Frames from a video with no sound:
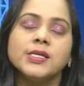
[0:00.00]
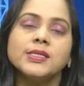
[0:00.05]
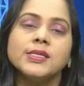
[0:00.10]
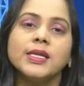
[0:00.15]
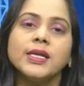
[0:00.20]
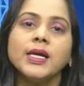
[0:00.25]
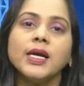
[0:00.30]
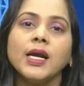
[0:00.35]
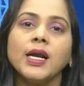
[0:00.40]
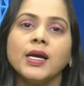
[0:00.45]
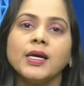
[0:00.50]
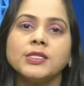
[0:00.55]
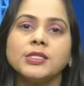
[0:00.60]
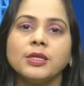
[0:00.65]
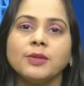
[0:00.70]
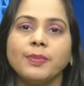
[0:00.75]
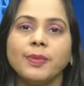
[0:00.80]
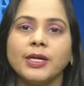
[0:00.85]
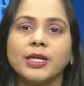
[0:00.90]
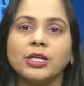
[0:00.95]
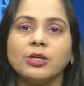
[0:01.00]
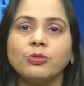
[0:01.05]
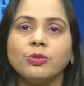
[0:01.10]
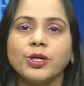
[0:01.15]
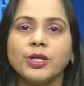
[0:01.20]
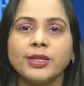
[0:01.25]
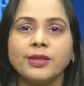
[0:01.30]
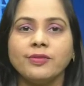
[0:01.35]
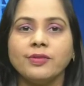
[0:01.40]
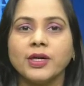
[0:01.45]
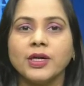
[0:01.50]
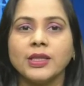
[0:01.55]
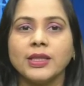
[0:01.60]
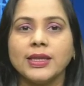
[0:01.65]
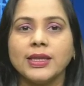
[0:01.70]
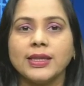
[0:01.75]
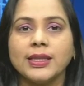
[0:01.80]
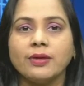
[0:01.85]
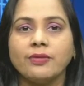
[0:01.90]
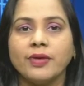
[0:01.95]
శ్రీకాళహస్తి పట్టణంలోని
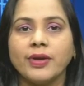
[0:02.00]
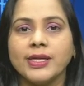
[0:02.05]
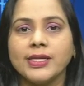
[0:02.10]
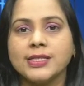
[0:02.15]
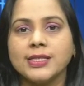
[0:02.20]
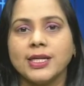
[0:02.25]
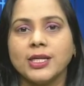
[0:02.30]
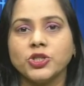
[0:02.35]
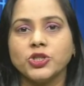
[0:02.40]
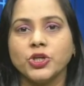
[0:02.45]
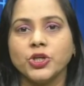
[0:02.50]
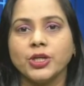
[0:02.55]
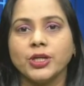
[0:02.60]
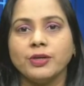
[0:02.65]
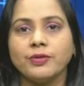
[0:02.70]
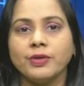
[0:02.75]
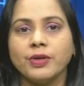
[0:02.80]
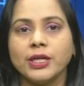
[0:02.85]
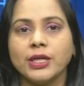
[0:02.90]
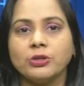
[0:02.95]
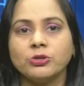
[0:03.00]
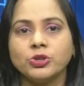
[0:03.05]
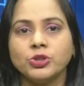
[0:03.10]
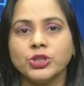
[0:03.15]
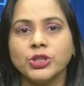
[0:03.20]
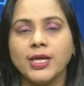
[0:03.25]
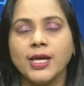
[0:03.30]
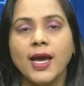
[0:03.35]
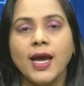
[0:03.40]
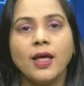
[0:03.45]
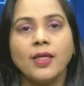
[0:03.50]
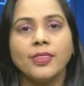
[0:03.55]
దివంగత నేత వైఎస్ రాజశేఖర రెడ్డి విగ్రహం నుంచి